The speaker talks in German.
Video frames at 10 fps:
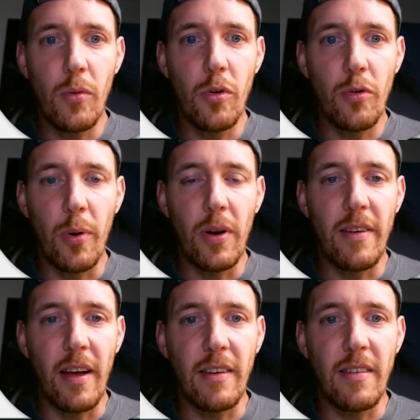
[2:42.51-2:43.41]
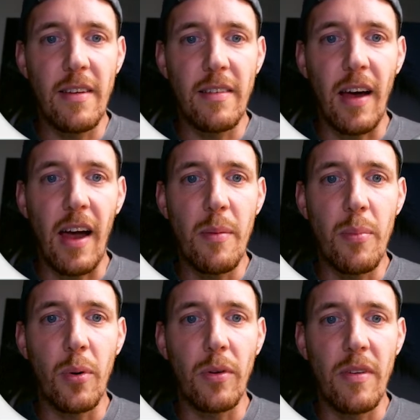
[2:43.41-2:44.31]
Ursprünglich hatte ich nicht
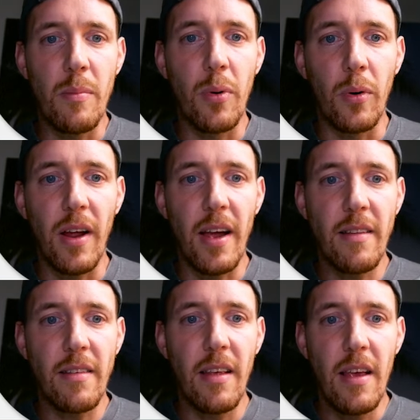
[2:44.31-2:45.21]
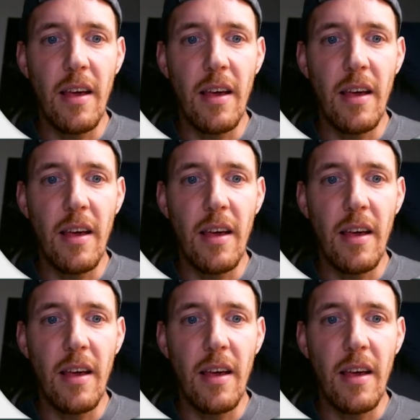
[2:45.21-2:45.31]
3.7.1.